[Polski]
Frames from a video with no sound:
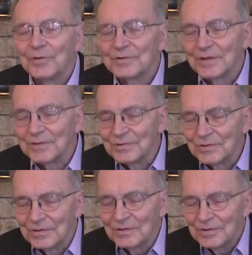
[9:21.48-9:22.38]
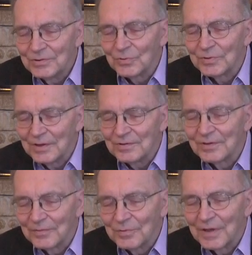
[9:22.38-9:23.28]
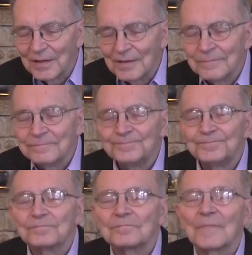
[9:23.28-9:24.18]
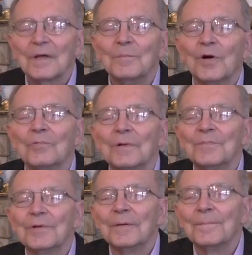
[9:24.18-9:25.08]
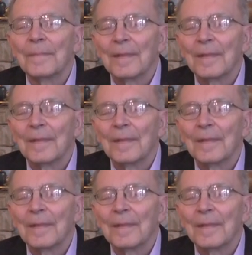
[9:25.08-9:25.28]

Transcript: mądrzejszy i tutaj znowu dalej e, mogłem to, e,